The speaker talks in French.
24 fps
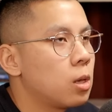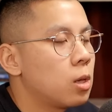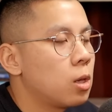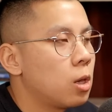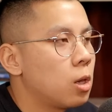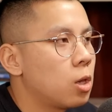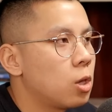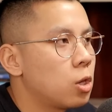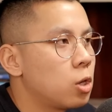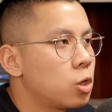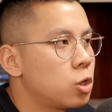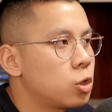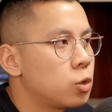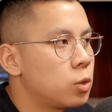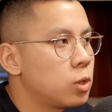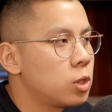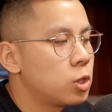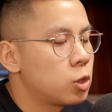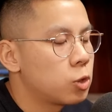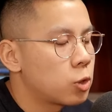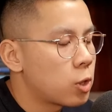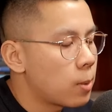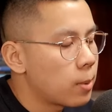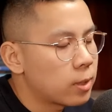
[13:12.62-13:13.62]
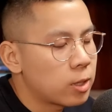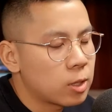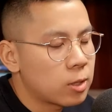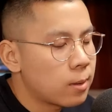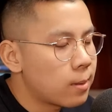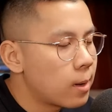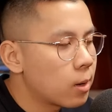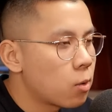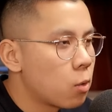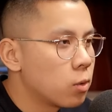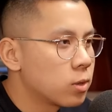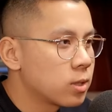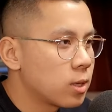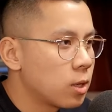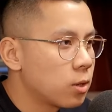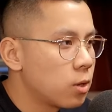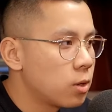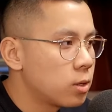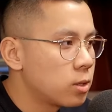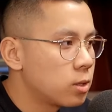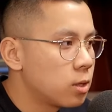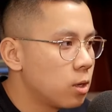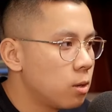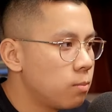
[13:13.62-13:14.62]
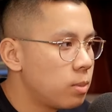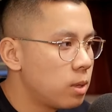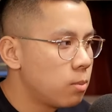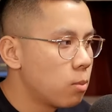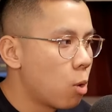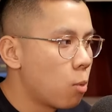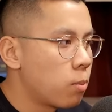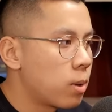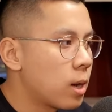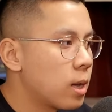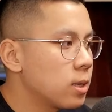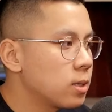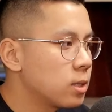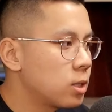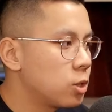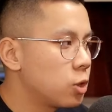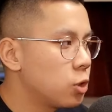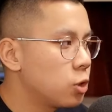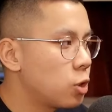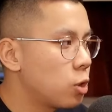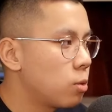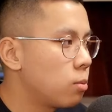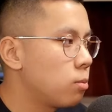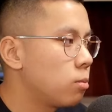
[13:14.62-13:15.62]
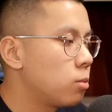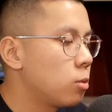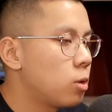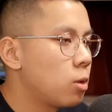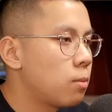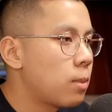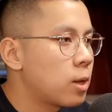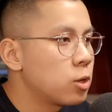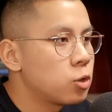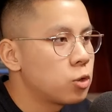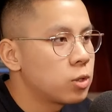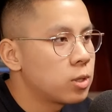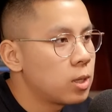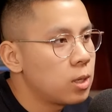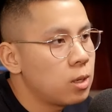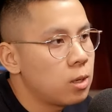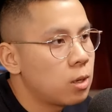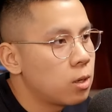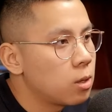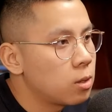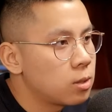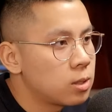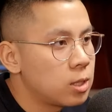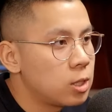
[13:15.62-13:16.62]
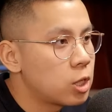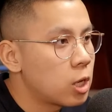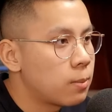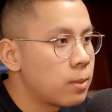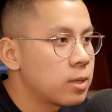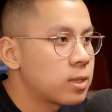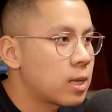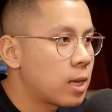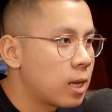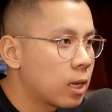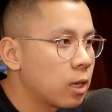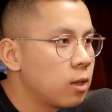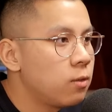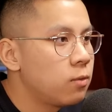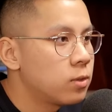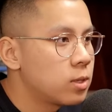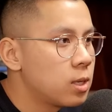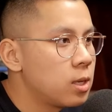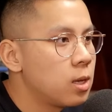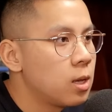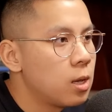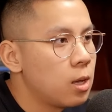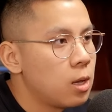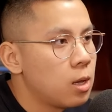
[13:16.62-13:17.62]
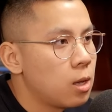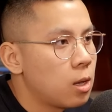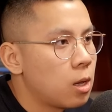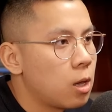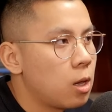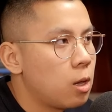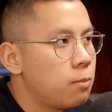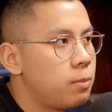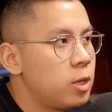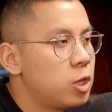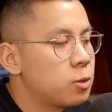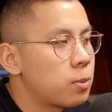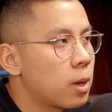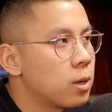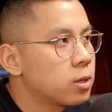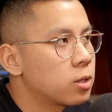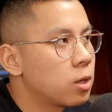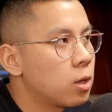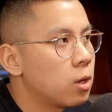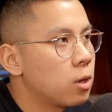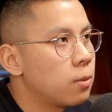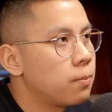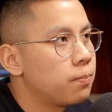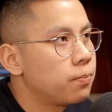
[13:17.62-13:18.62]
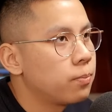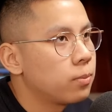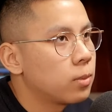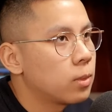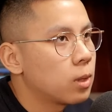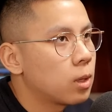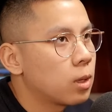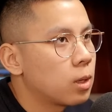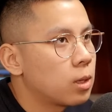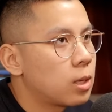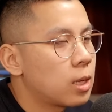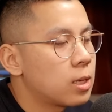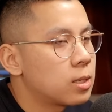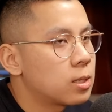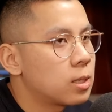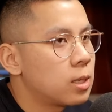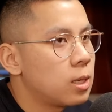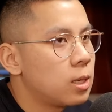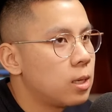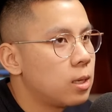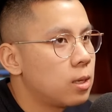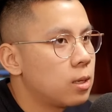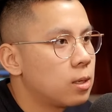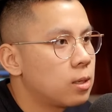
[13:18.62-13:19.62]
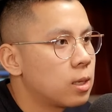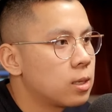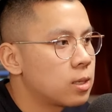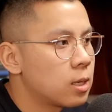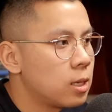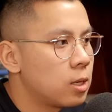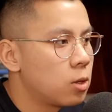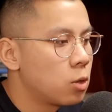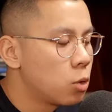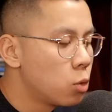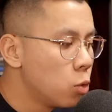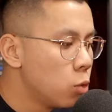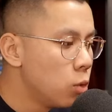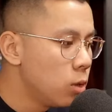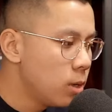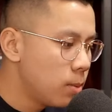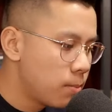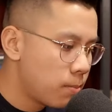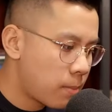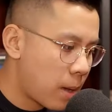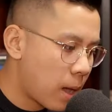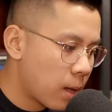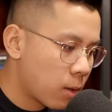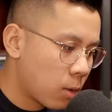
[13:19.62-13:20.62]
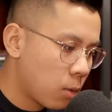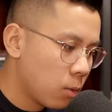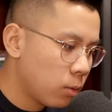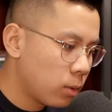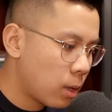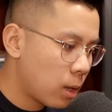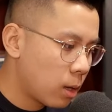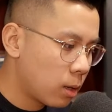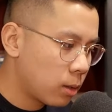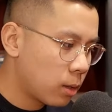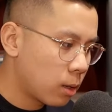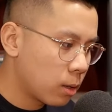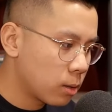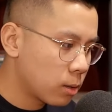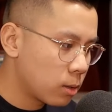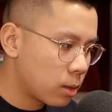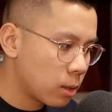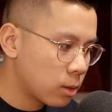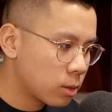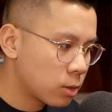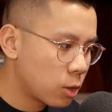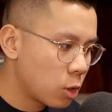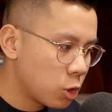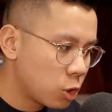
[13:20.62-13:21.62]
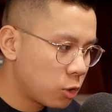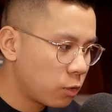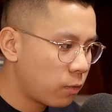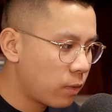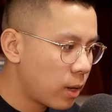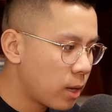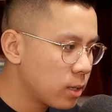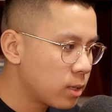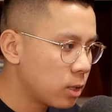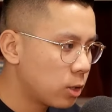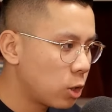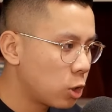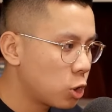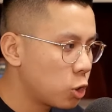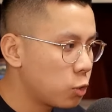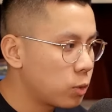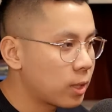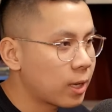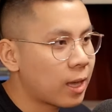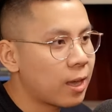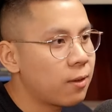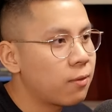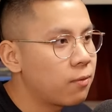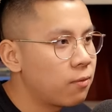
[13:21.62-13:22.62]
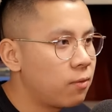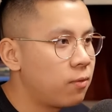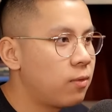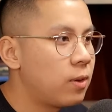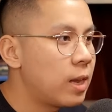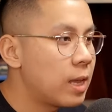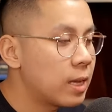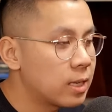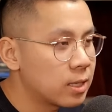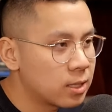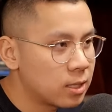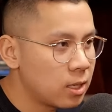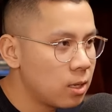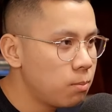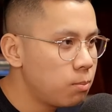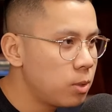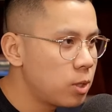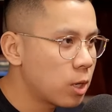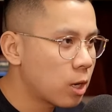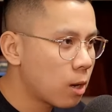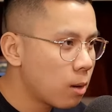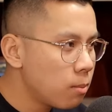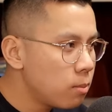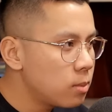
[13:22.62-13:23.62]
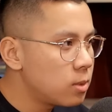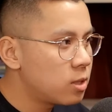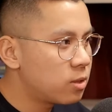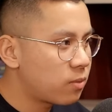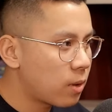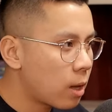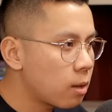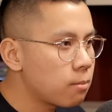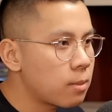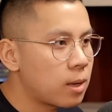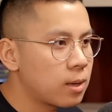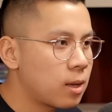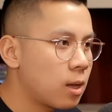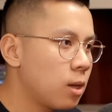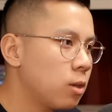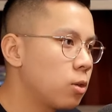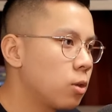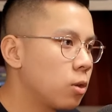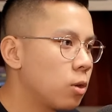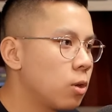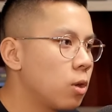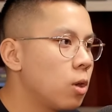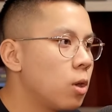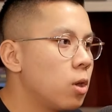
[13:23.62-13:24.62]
euh, je suis, totalement conscient de ça. Puis mon plan, c'est juste de, m'ajuster si jamais ça arrive, puis je pense que qu'est-ce qui est, qui est cool, par contre, dans, ce que je fais, c'est que je suis très flexible. Puis il y a quand même différentes manières de,